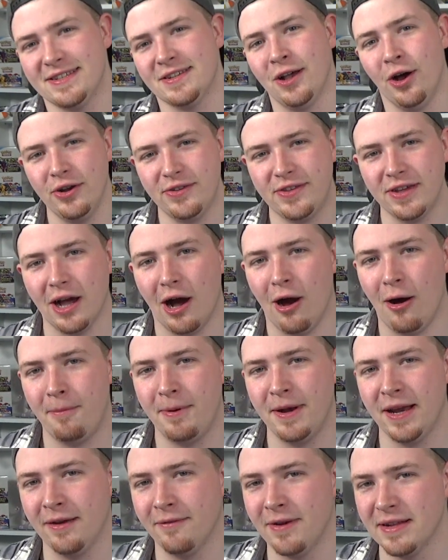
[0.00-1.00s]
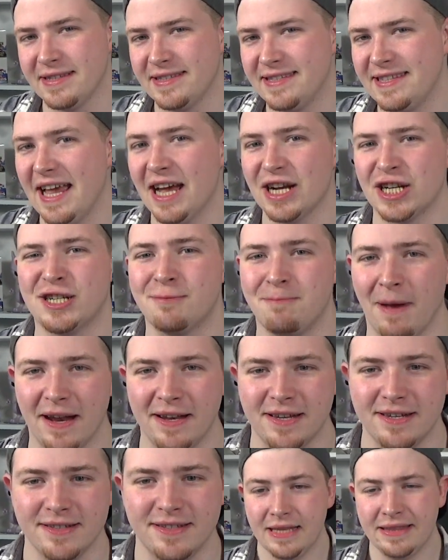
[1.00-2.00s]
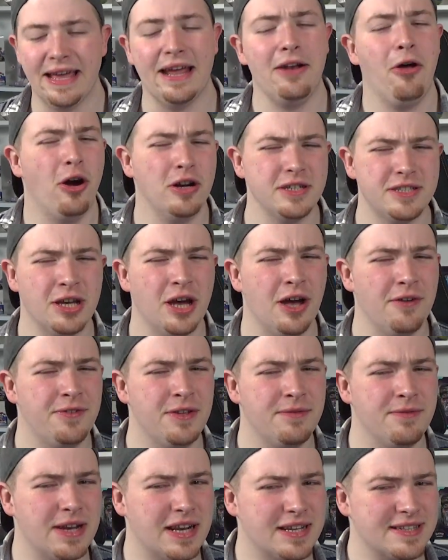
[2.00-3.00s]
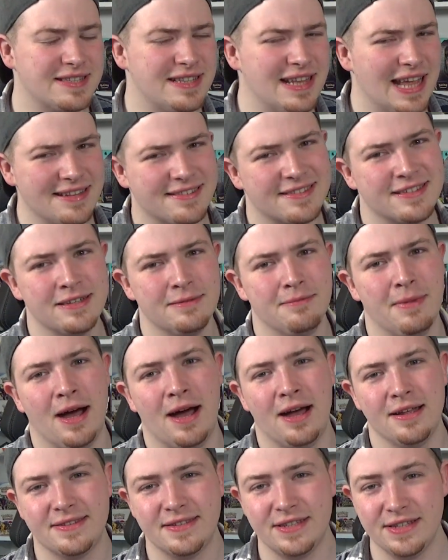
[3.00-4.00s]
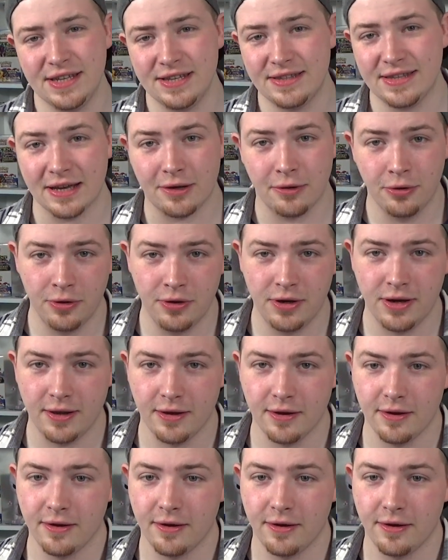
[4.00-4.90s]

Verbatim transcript: heutige Opening wird sehr spannend, denn heute öffnen wir das letzte Mal Zenit der Könige.